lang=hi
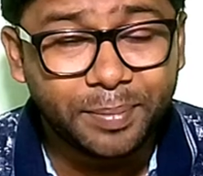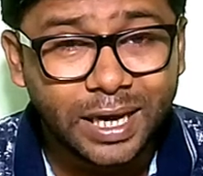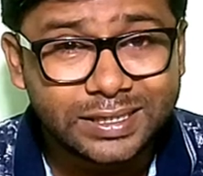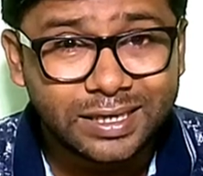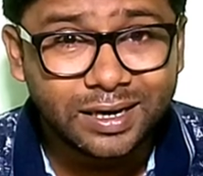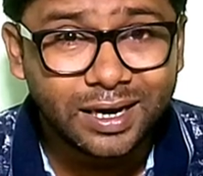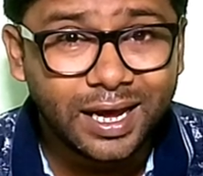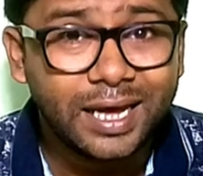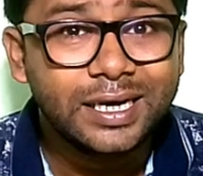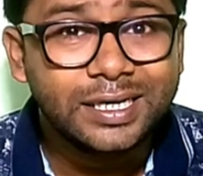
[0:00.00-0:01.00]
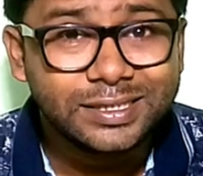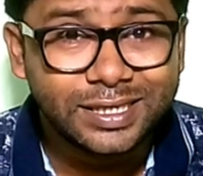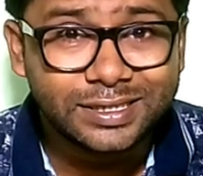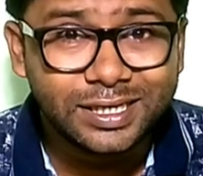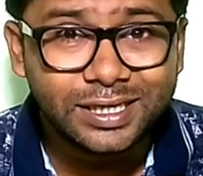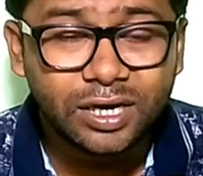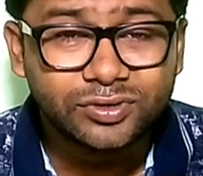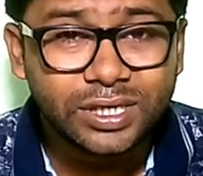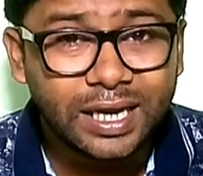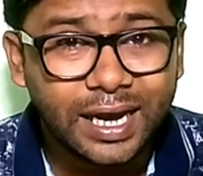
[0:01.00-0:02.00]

प्राइस रखा गया है सिक्सटीन थाउजेंड